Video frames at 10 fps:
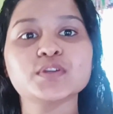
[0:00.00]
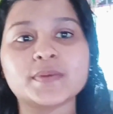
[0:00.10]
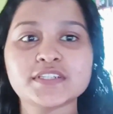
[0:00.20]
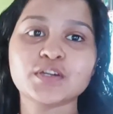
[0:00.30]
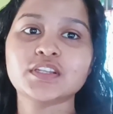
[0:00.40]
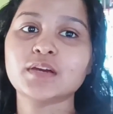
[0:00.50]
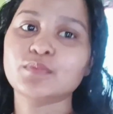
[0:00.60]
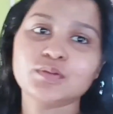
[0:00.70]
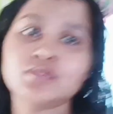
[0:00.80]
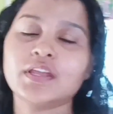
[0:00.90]
তো বেশি কথা
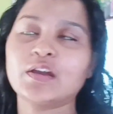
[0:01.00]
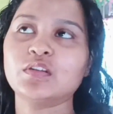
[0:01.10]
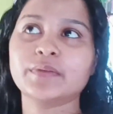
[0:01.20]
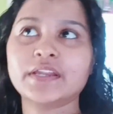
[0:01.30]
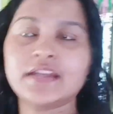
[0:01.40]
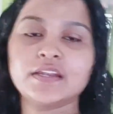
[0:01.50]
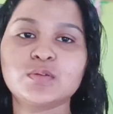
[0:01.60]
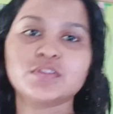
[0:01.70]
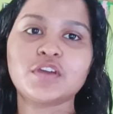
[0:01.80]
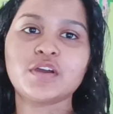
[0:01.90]
বলবো না এখন আমাকে রান্না
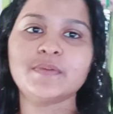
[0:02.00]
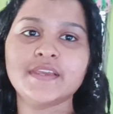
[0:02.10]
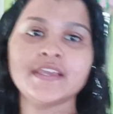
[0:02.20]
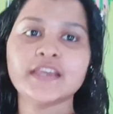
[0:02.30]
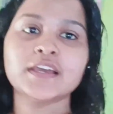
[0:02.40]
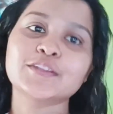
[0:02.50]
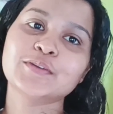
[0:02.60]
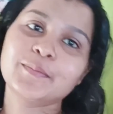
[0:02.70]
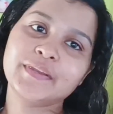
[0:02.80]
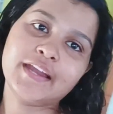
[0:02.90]
করতে হবে তো
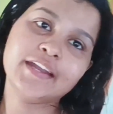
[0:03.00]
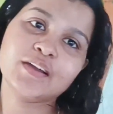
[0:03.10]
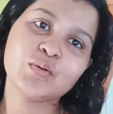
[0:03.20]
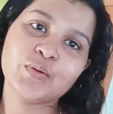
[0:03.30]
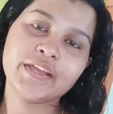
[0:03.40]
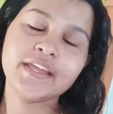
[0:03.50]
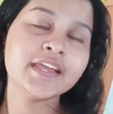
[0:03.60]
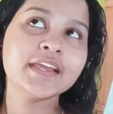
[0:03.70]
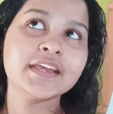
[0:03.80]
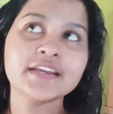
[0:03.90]
আমি রান্না করে
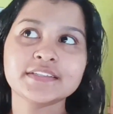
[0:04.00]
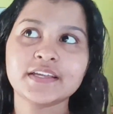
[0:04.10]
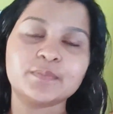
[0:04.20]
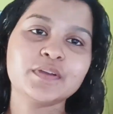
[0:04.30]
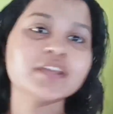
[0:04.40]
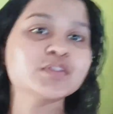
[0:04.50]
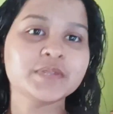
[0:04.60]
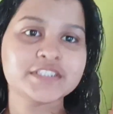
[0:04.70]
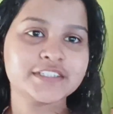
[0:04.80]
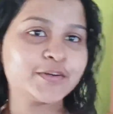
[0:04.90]
তারপরে
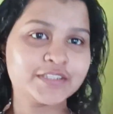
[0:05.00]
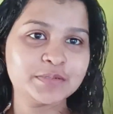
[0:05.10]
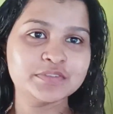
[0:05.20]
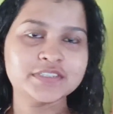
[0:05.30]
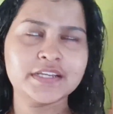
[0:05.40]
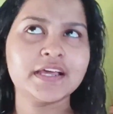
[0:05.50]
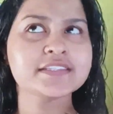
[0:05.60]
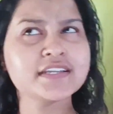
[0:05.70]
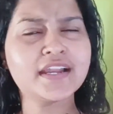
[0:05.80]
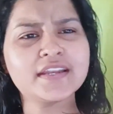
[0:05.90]
তোমাদের সাথে কথা বলছি আর
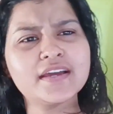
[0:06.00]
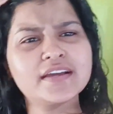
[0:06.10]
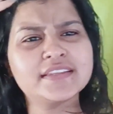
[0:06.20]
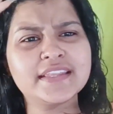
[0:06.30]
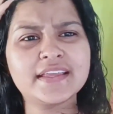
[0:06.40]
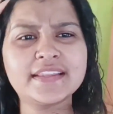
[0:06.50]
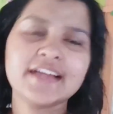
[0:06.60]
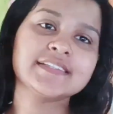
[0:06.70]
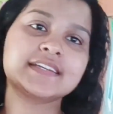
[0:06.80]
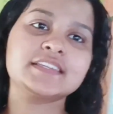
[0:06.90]
আজকে রান্না
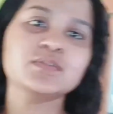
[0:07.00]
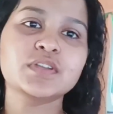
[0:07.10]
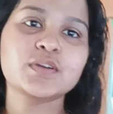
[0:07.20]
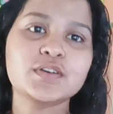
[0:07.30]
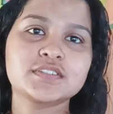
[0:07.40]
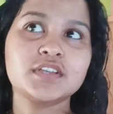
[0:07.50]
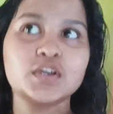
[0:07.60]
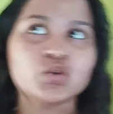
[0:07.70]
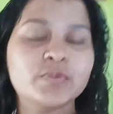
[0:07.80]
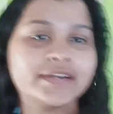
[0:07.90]
দেখা যাক কী করি কজ
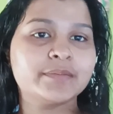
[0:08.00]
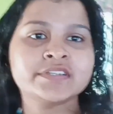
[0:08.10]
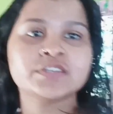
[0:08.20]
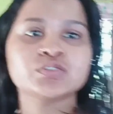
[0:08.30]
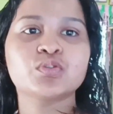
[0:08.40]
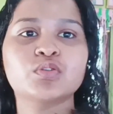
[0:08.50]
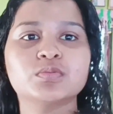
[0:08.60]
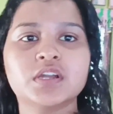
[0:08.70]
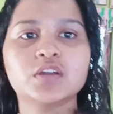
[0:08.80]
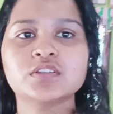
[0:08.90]
খুব একটা বেশি কিছু করবো
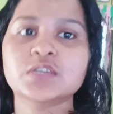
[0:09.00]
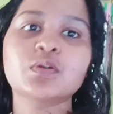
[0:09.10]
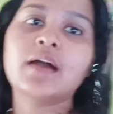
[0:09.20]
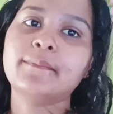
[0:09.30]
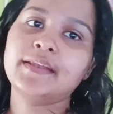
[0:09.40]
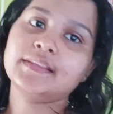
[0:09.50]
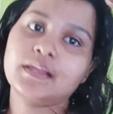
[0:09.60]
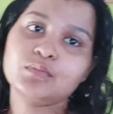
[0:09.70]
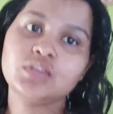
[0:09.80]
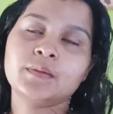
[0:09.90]
না কজ কেউ খাবে না তার
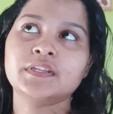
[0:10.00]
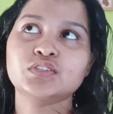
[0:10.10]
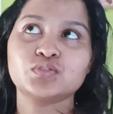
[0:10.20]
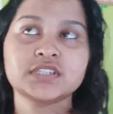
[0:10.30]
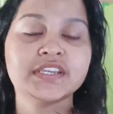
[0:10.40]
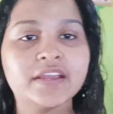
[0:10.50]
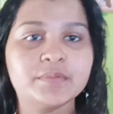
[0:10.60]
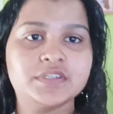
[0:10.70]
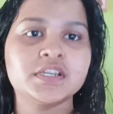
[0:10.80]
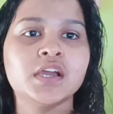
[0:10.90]
মধ্যে আমাদের চলছে
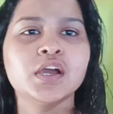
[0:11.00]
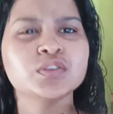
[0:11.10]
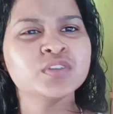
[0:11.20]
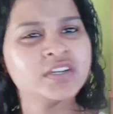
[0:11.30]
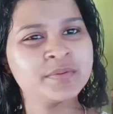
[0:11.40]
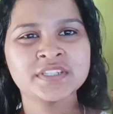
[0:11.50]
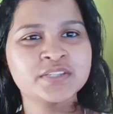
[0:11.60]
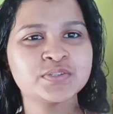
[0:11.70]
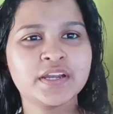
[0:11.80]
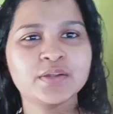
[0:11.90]
নিরামিষ তো নিরামিষে
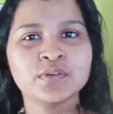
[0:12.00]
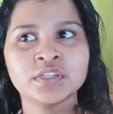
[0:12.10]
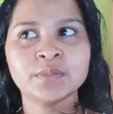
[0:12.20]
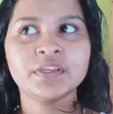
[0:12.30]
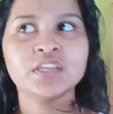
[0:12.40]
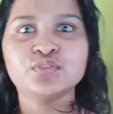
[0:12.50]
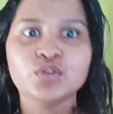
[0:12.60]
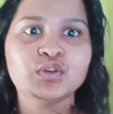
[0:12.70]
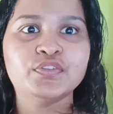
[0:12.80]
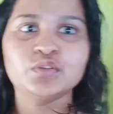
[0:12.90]
কিছু রান্না করতে হবে এই
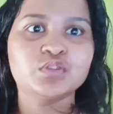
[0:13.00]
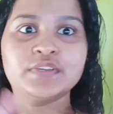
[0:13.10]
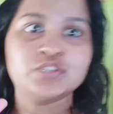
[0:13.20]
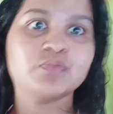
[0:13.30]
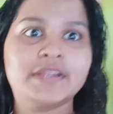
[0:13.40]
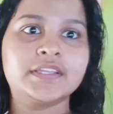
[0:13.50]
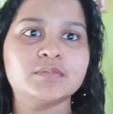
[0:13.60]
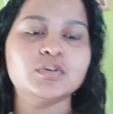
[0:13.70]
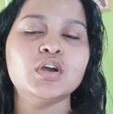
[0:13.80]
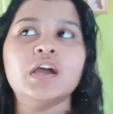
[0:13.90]
ফুলকপি টুলকপি কিছু বানিয়ে
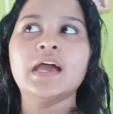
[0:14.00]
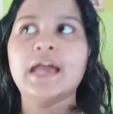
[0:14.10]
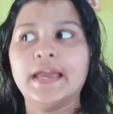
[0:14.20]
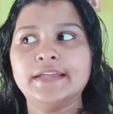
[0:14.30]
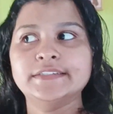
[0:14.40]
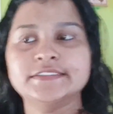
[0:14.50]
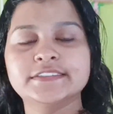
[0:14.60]
দেবো অ্যান্ড